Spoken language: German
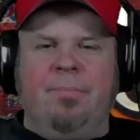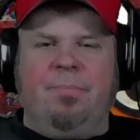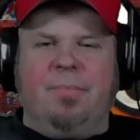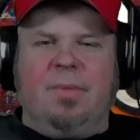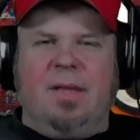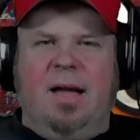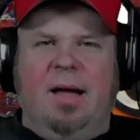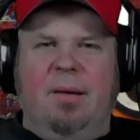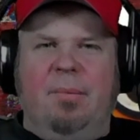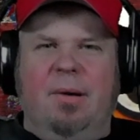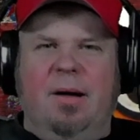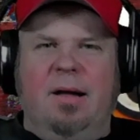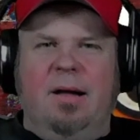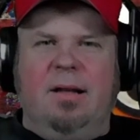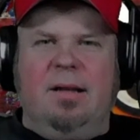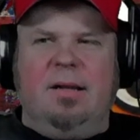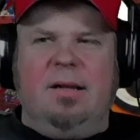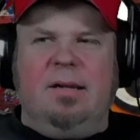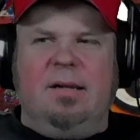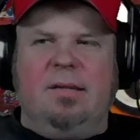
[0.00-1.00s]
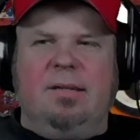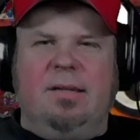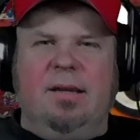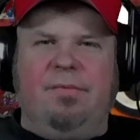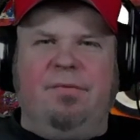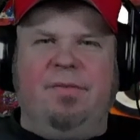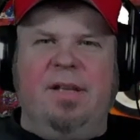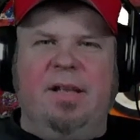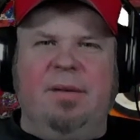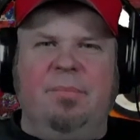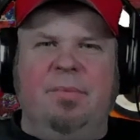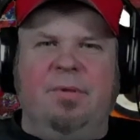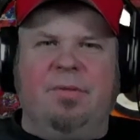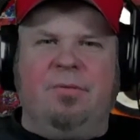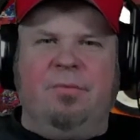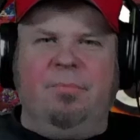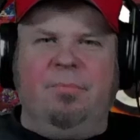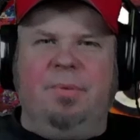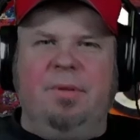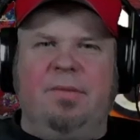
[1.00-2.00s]
Aber da fehlt mir
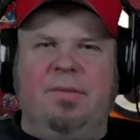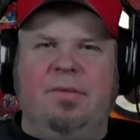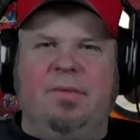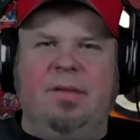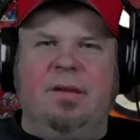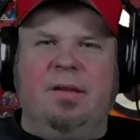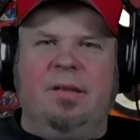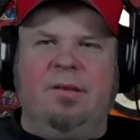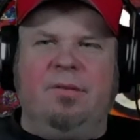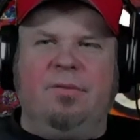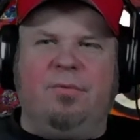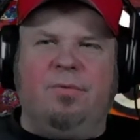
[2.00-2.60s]
so ein bisschen